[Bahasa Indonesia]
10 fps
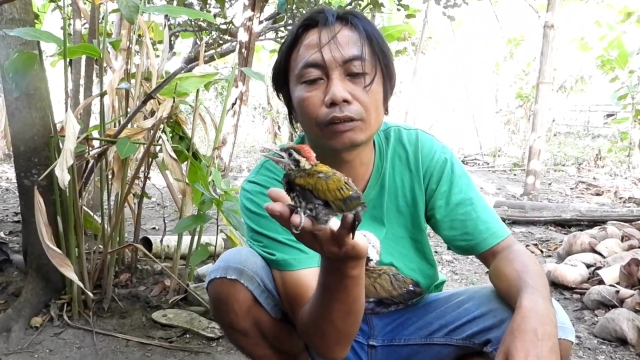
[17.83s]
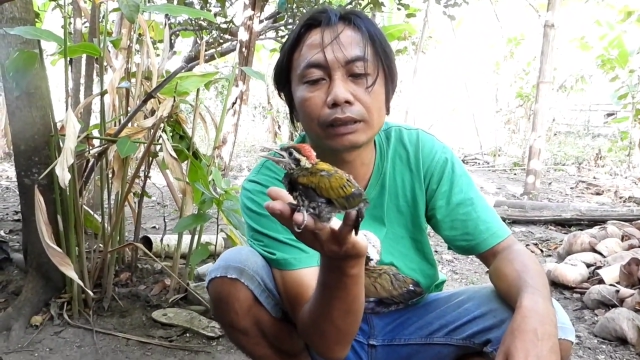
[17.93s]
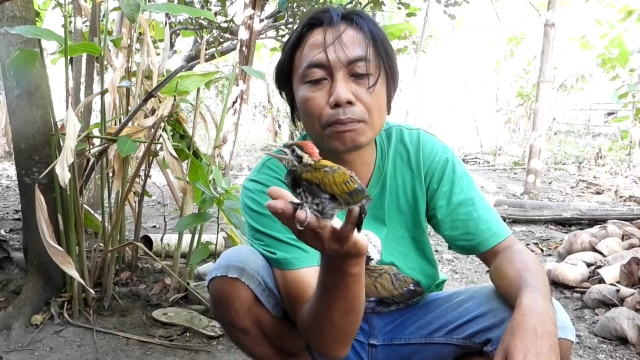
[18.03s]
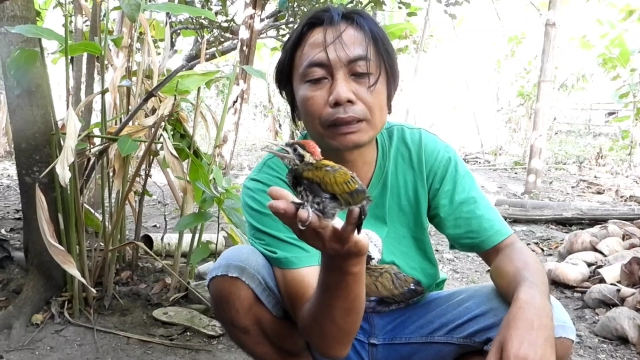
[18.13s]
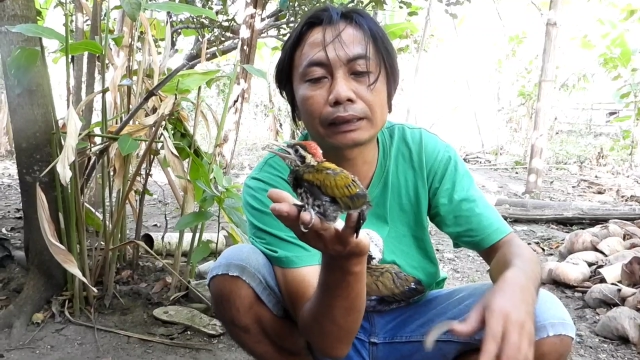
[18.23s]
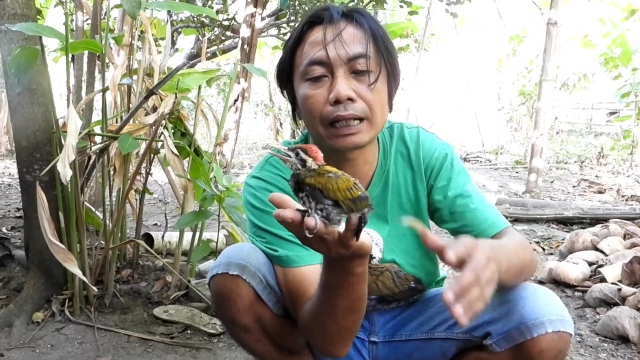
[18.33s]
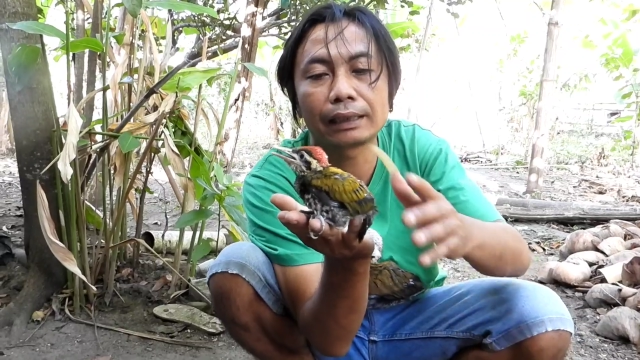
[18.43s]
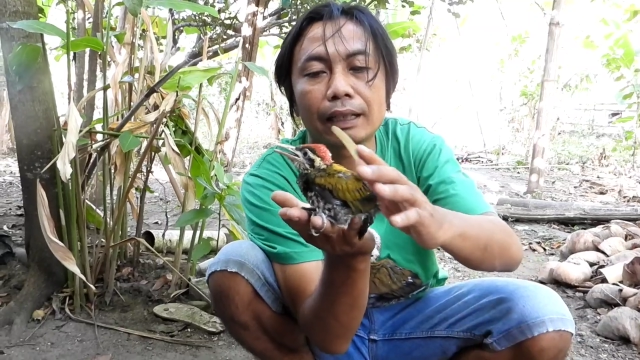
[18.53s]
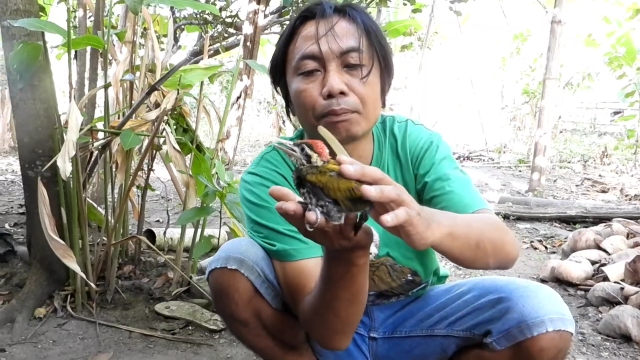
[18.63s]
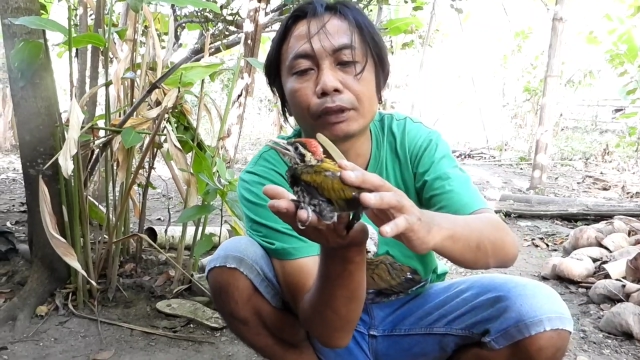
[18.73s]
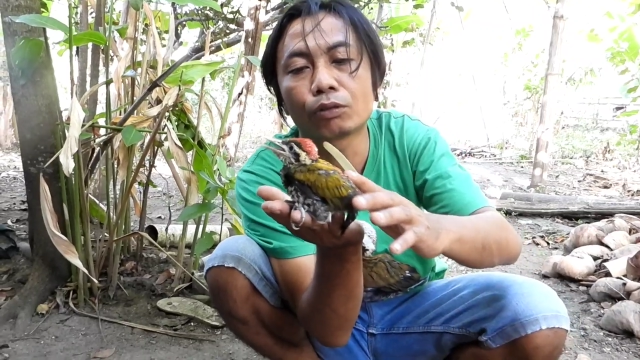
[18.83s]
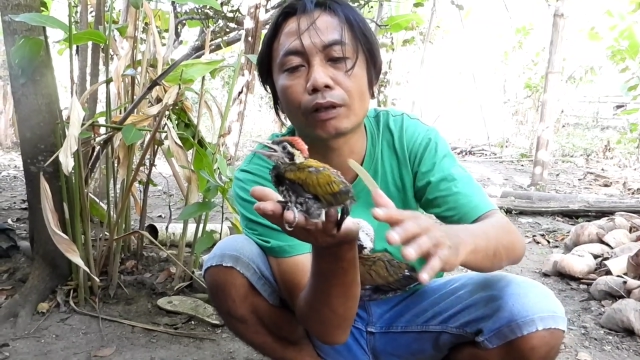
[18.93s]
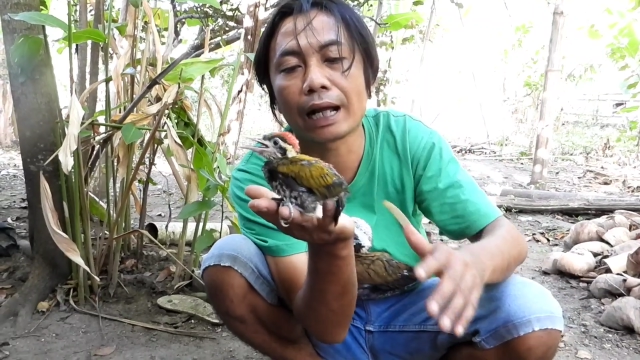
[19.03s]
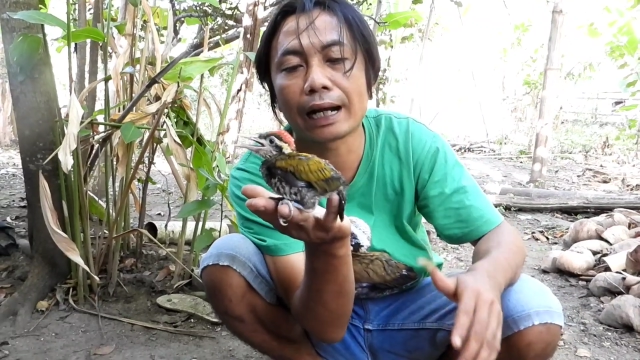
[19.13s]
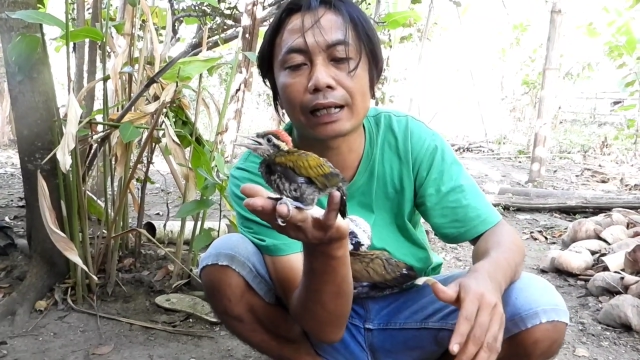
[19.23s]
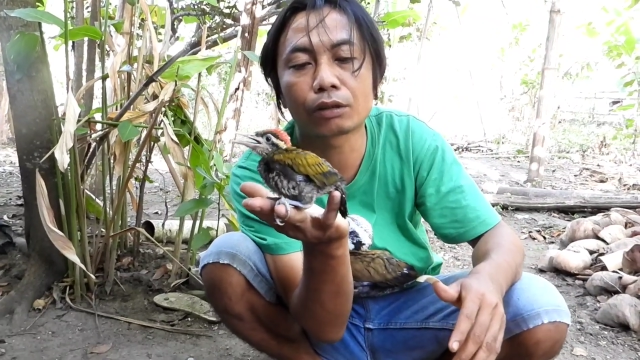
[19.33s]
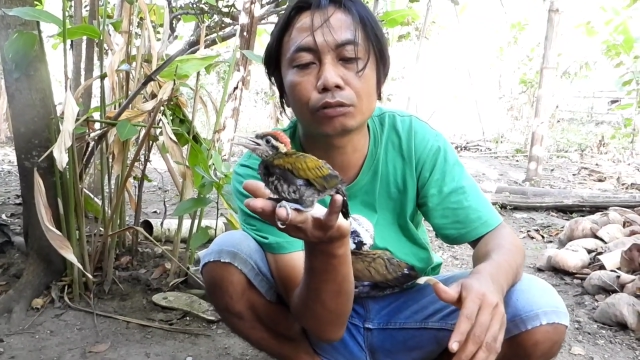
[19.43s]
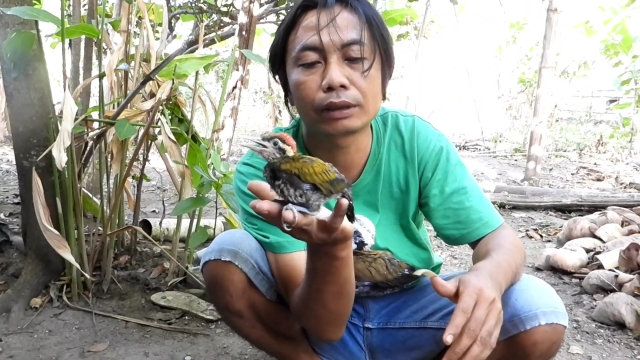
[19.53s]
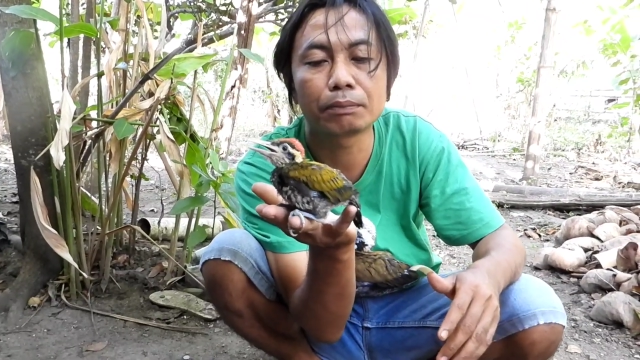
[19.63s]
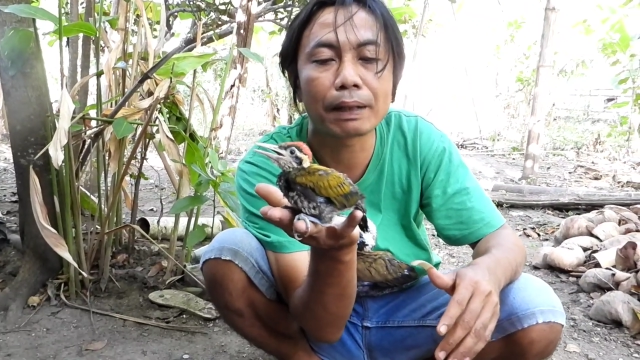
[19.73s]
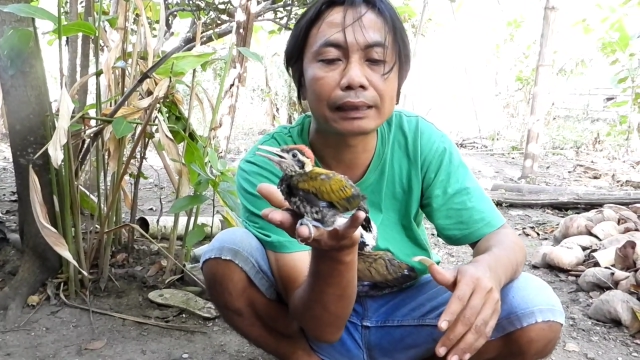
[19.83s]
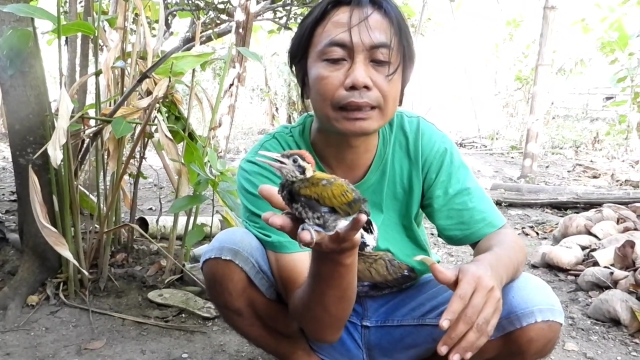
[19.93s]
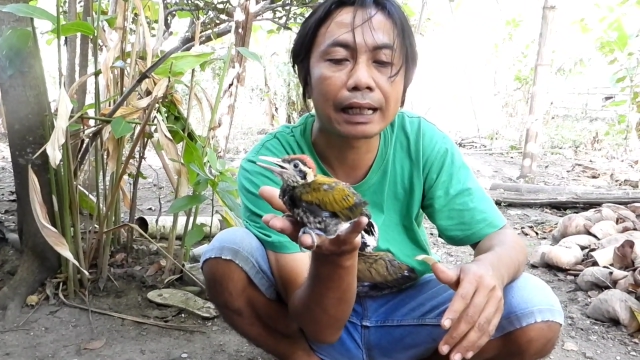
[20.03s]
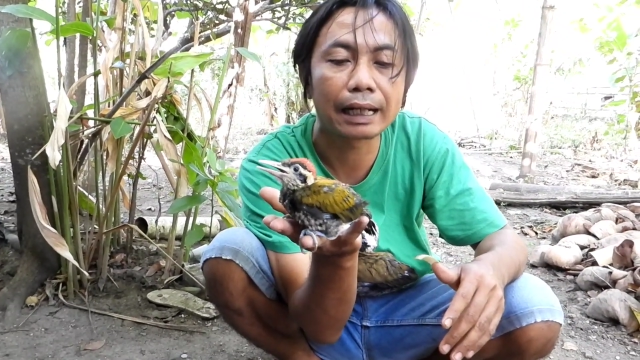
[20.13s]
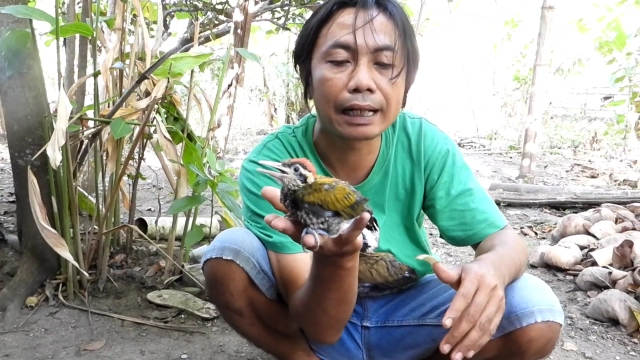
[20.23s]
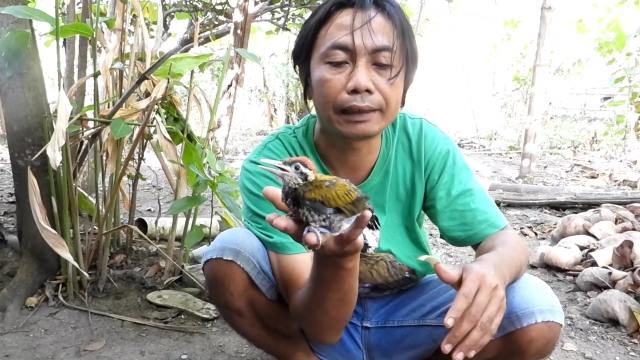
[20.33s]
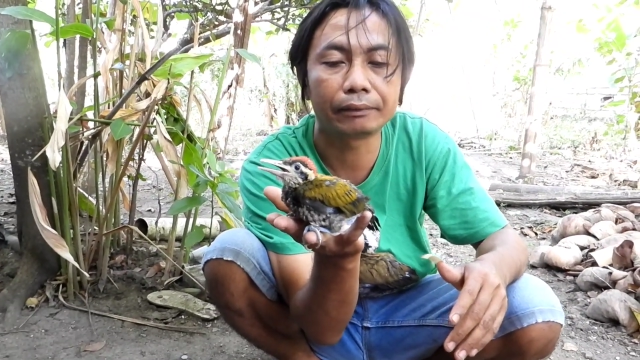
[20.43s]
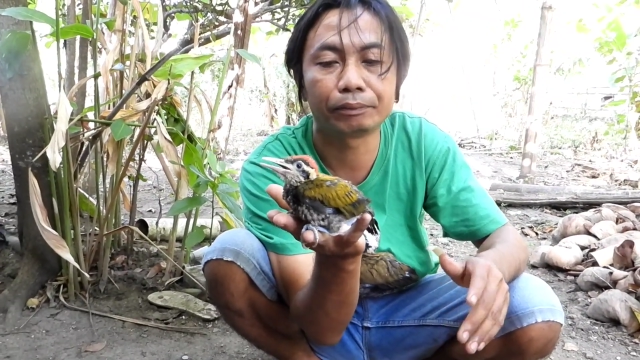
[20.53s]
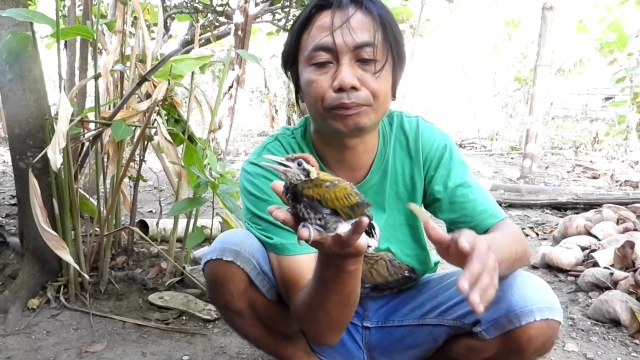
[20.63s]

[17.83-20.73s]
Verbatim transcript: laku sama sekali tapi kurang laku di pasaran.